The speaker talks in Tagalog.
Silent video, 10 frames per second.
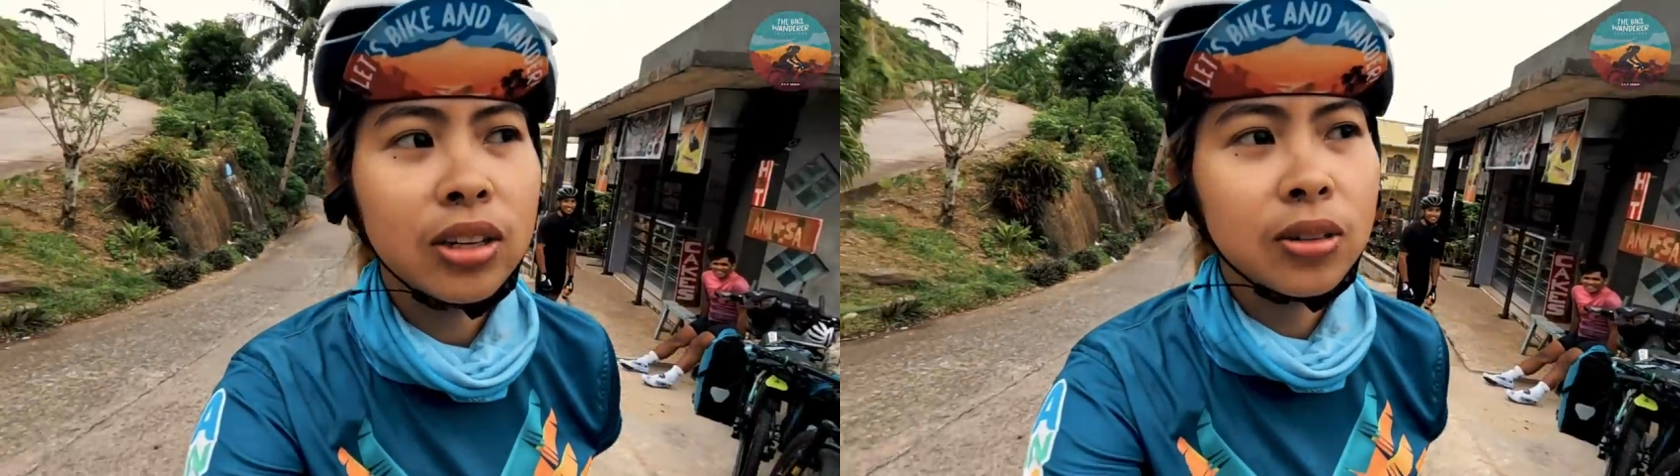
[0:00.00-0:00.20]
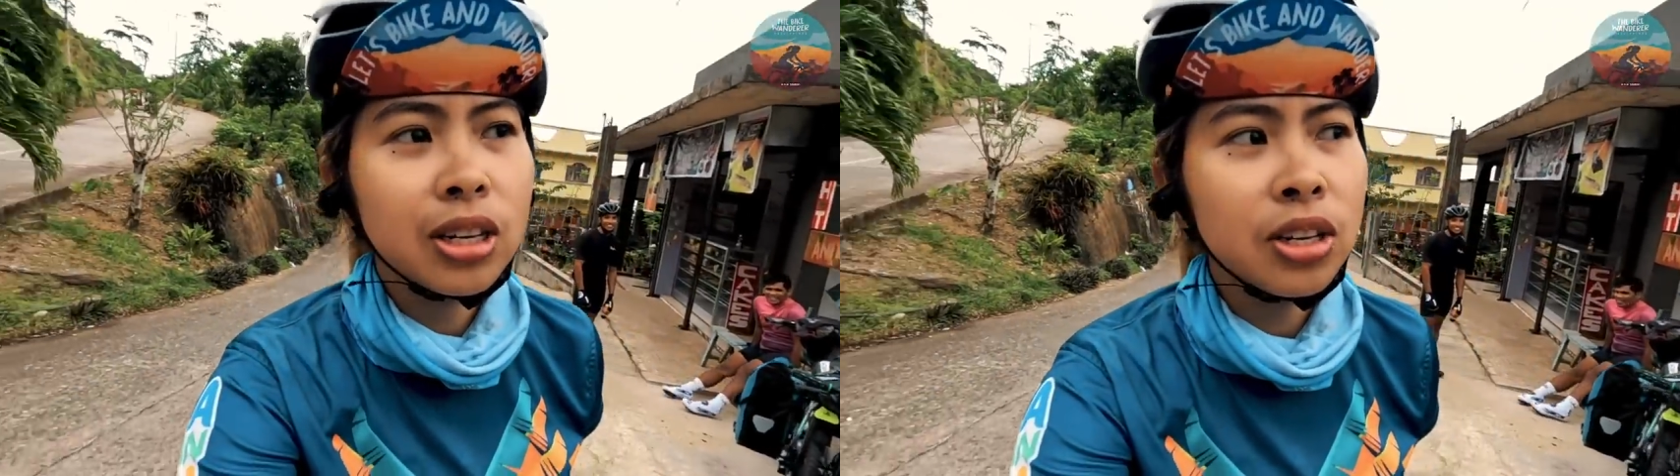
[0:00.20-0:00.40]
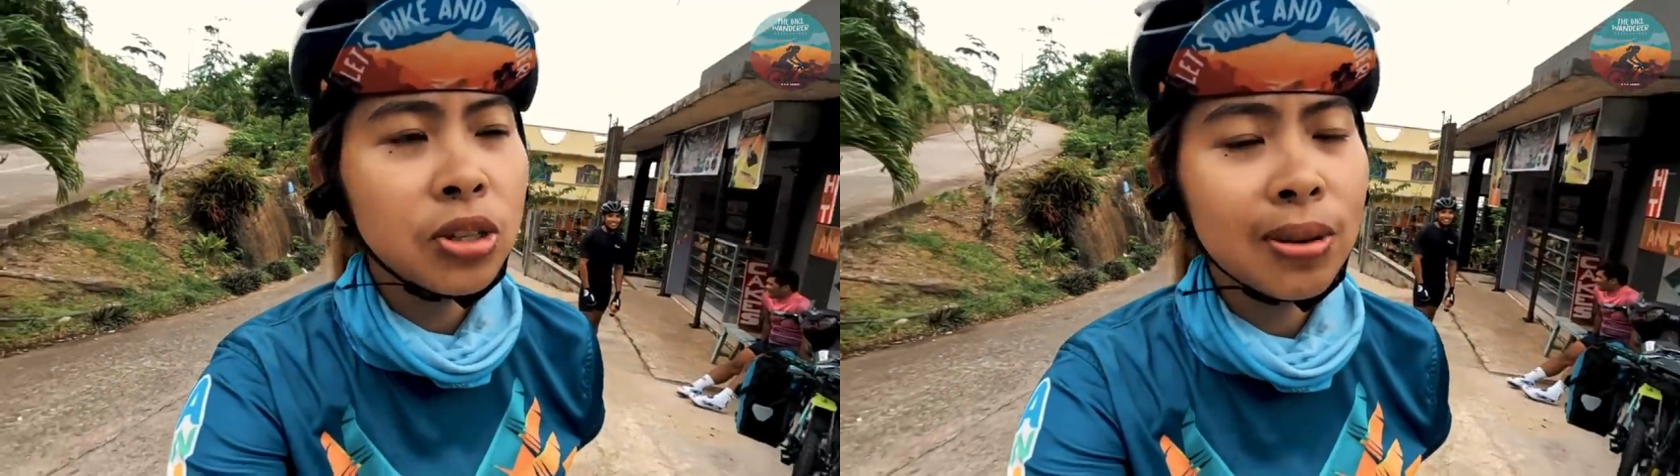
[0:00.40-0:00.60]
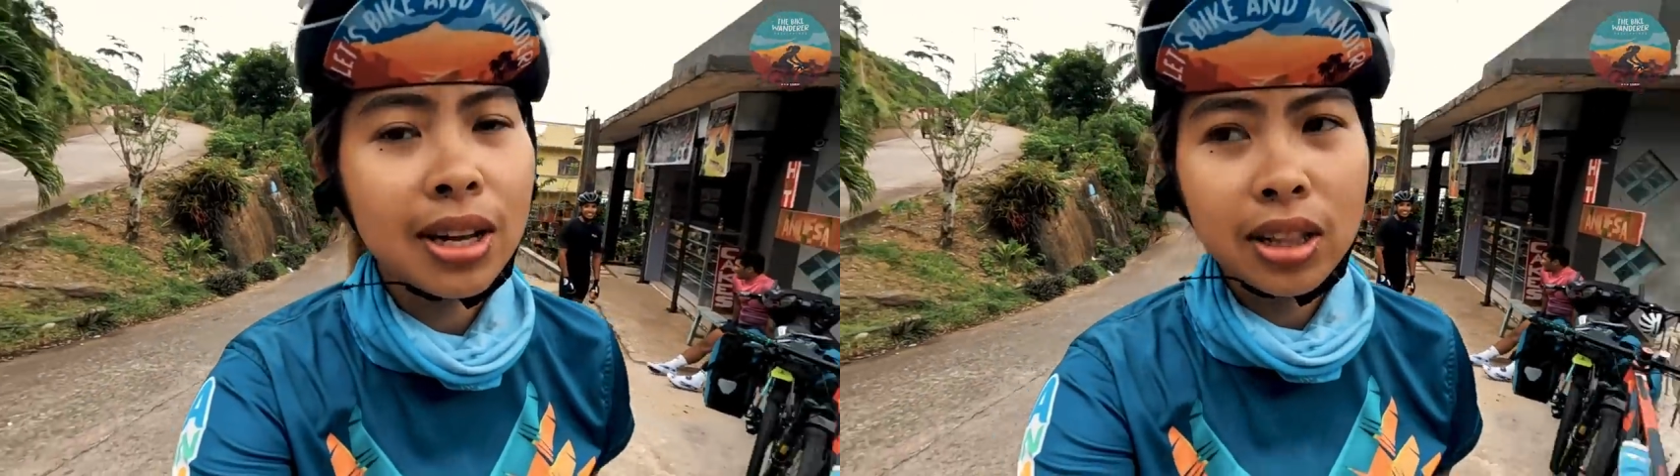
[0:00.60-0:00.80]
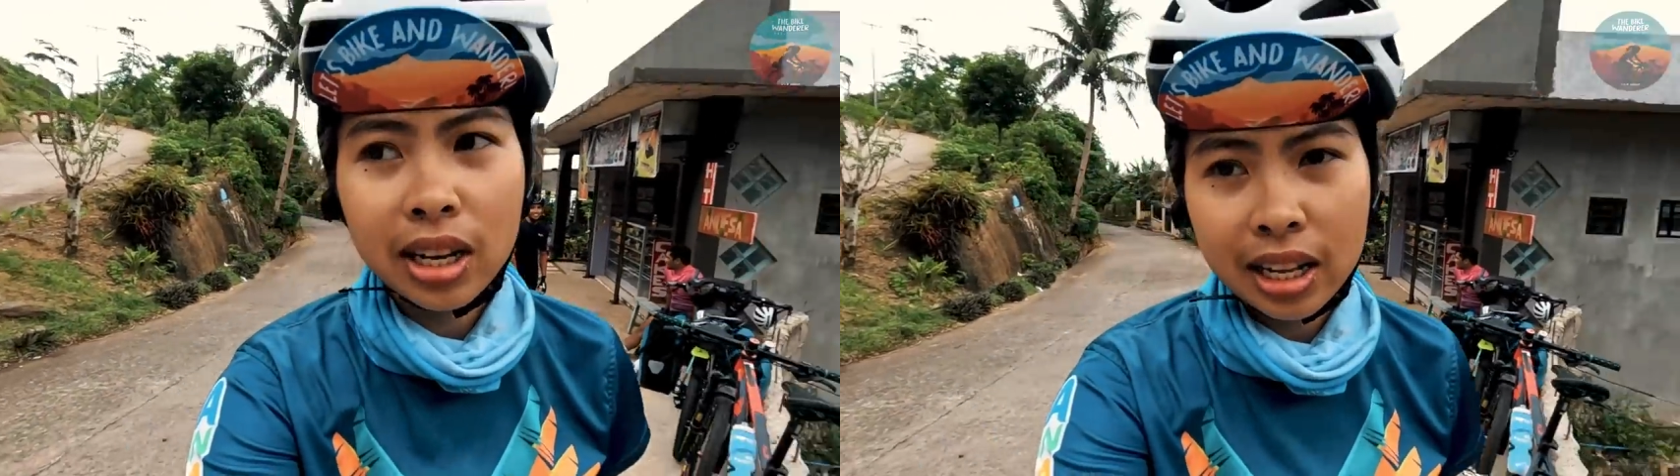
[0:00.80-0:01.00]
And
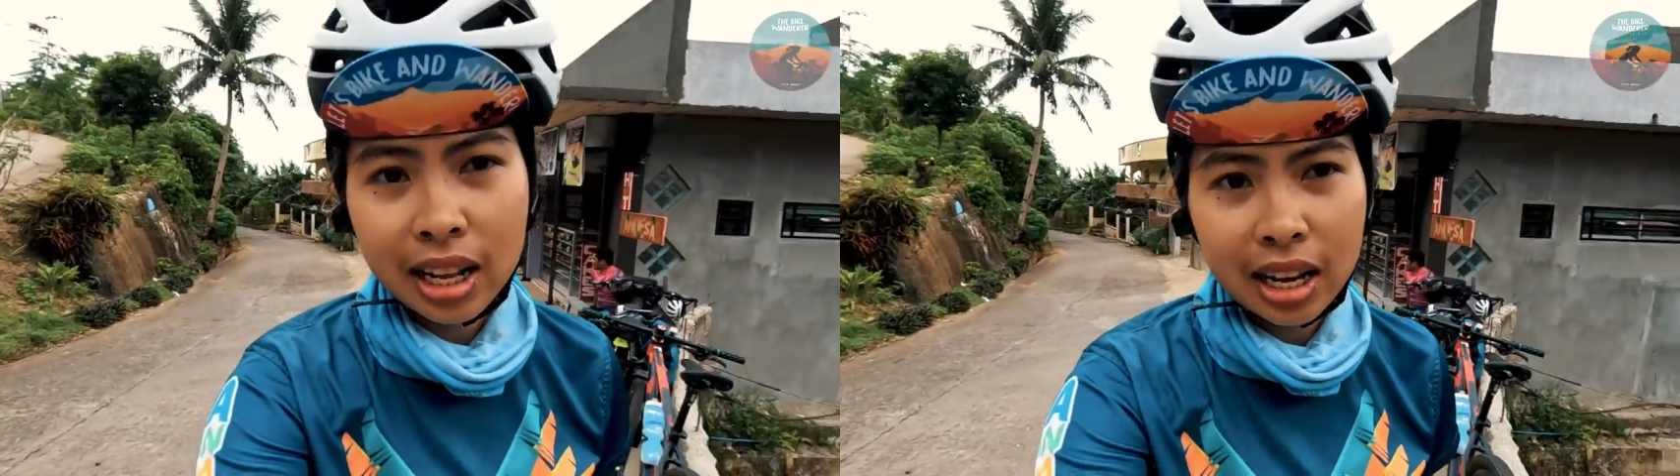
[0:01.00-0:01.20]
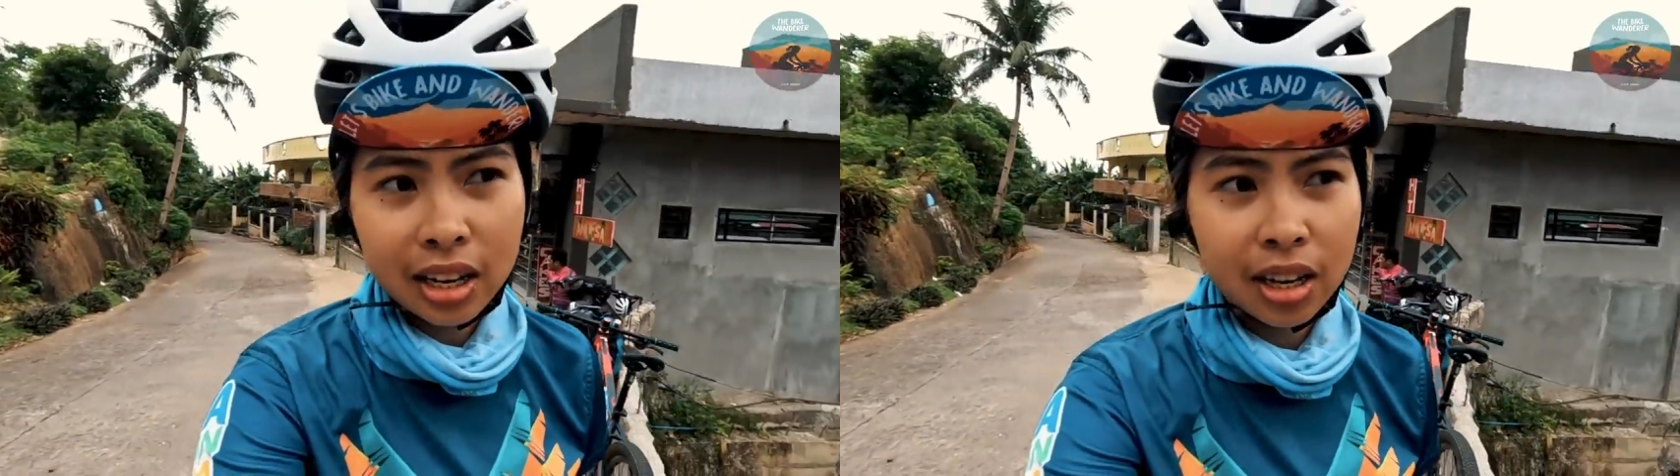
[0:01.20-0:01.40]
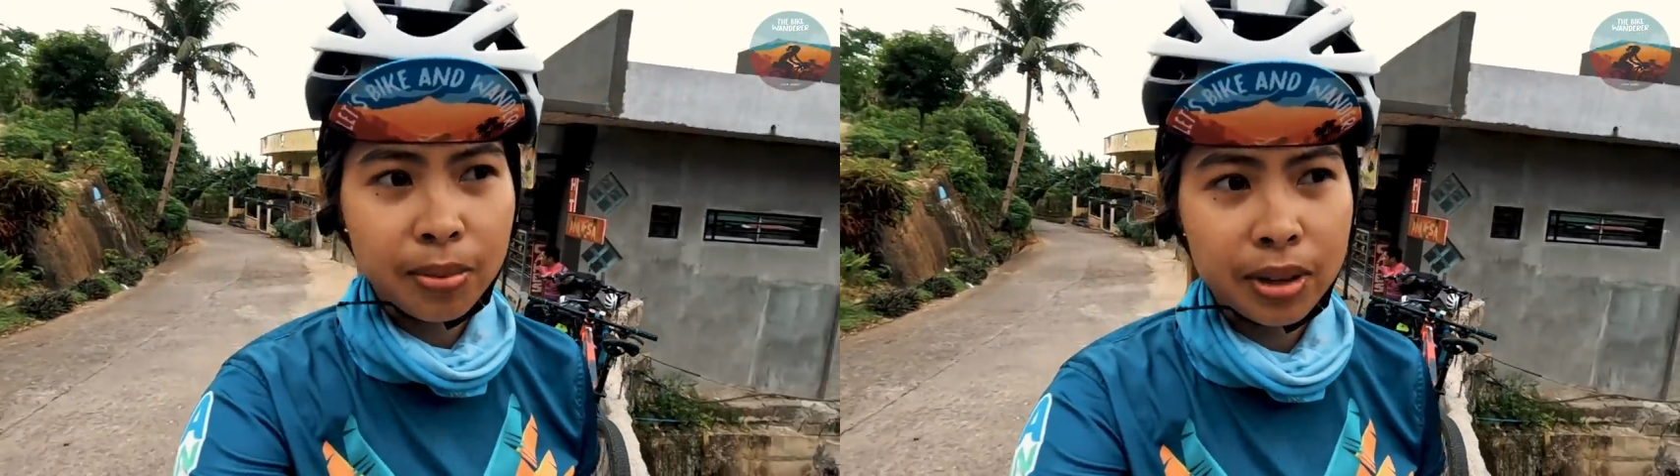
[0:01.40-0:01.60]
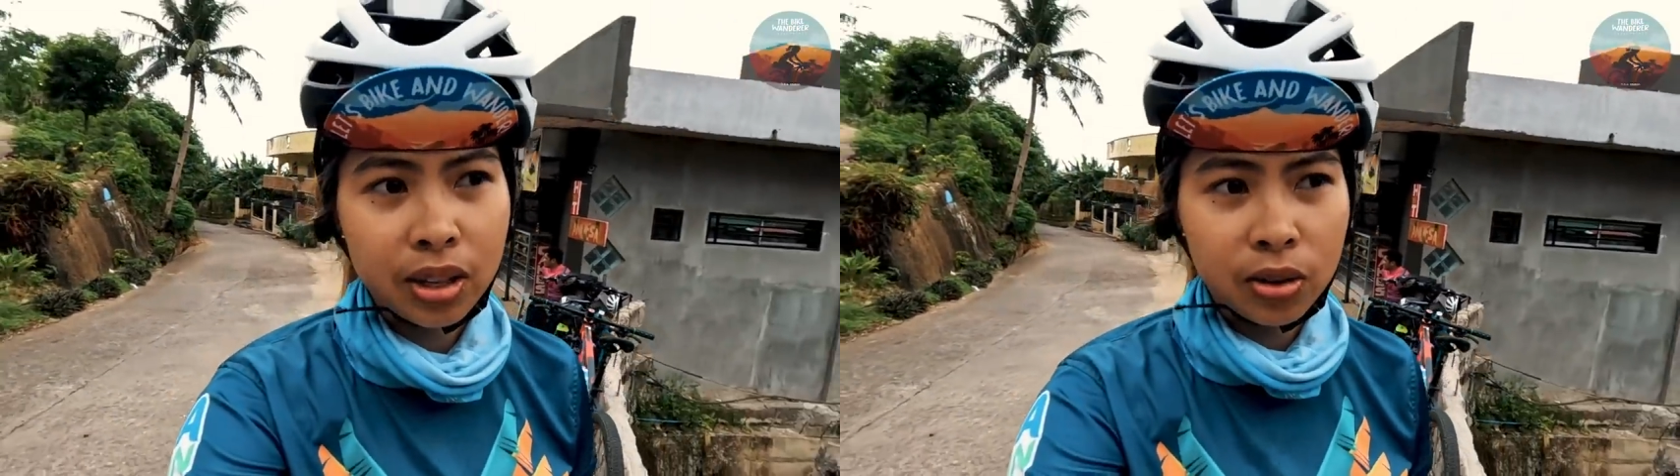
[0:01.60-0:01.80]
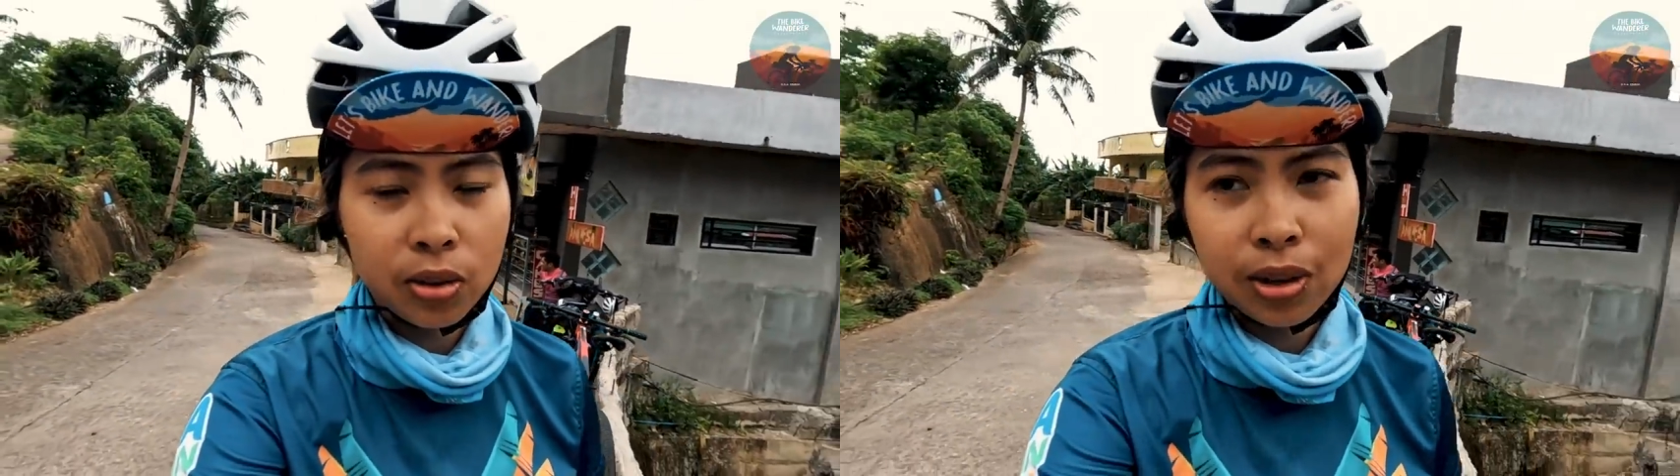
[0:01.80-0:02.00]
usually yung dinadaanan na namin dito,